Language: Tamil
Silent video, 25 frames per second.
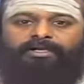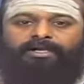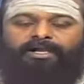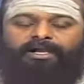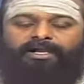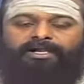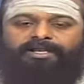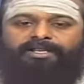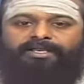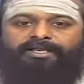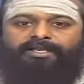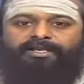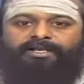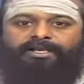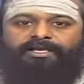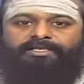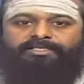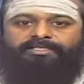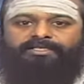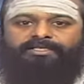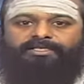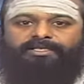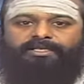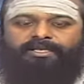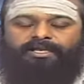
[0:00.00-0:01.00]
கன்னி
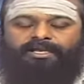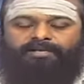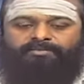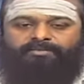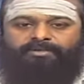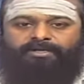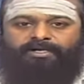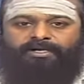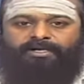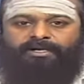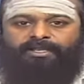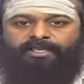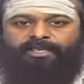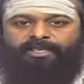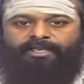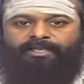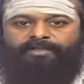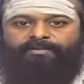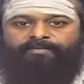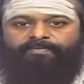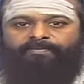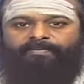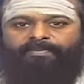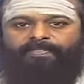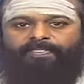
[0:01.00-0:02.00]
ராசி அன்பர்களே
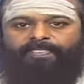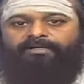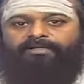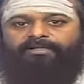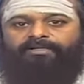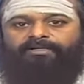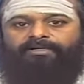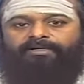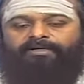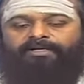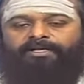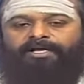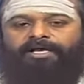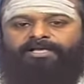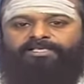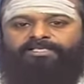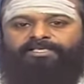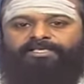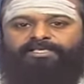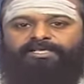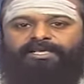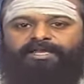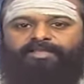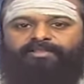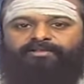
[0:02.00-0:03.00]

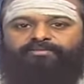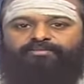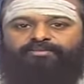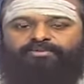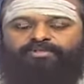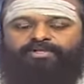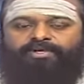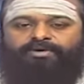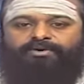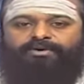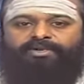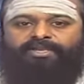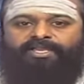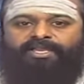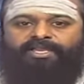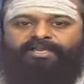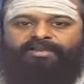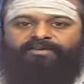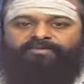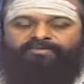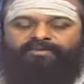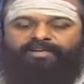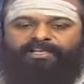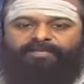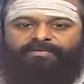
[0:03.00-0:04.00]
ராசிநாதன் புதனுடைய
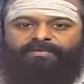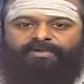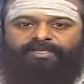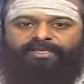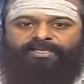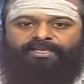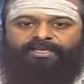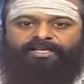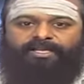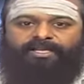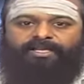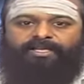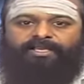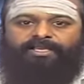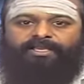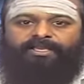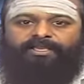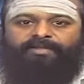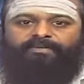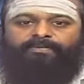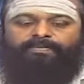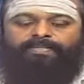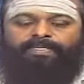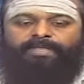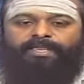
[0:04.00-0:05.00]
வலிமையினாலே
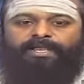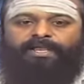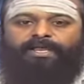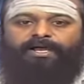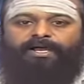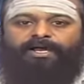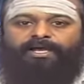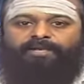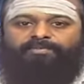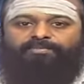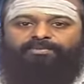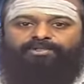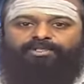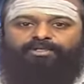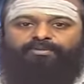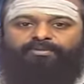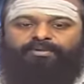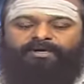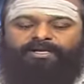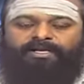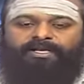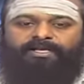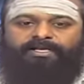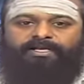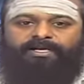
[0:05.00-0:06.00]

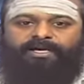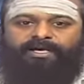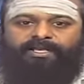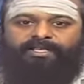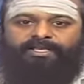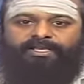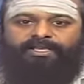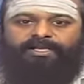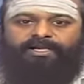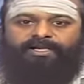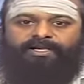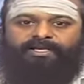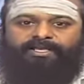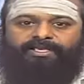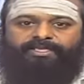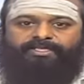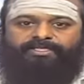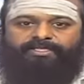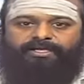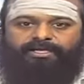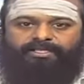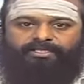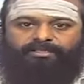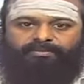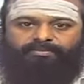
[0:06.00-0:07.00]
அற்புதமான காரியங்களை
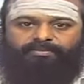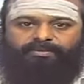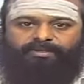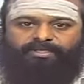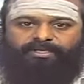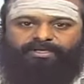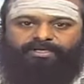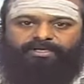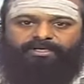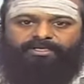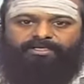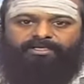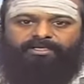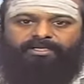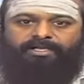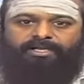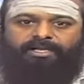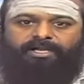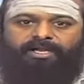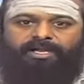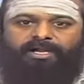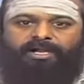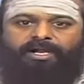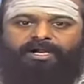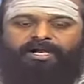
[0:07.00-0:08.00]
சாதிப்பீர்கள்
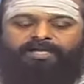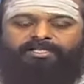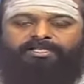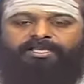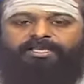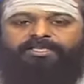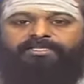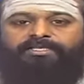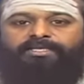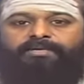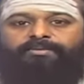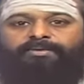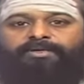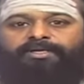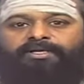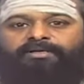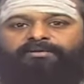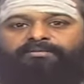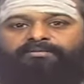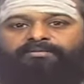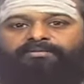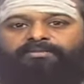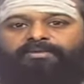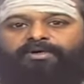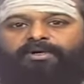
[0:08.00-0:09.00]
அதே
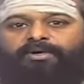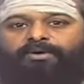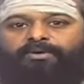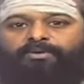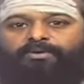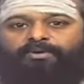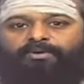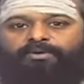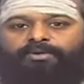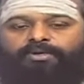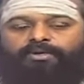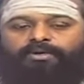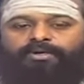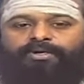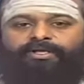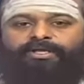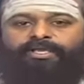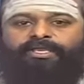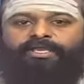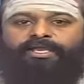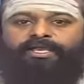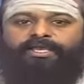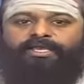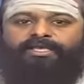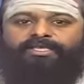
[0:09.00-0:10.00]
சமயம்
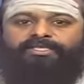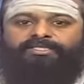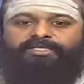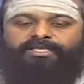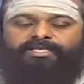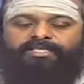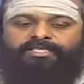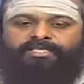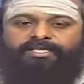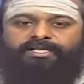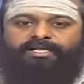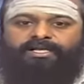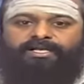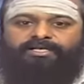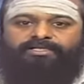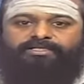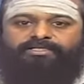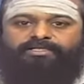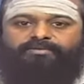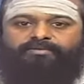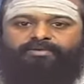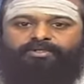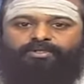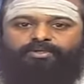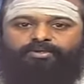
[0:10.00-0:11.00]
உங்களுடைய
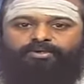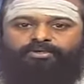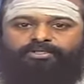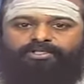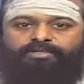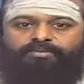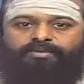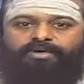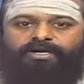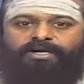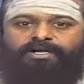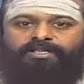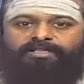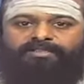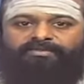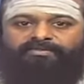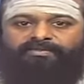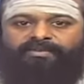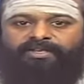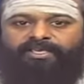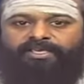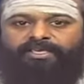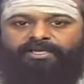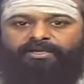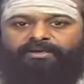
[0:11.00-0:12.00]
சந்திராஷ்டம தோஷமானது
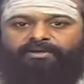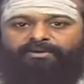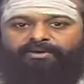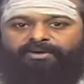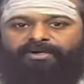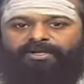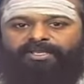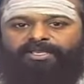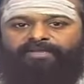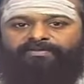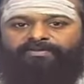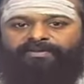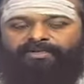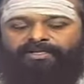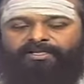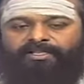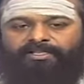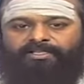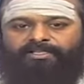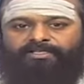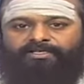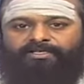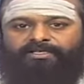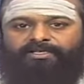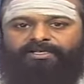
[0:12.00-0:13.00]
விலகிக்கொண்டே
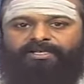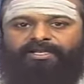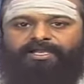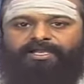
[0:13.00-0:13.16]
விட்டது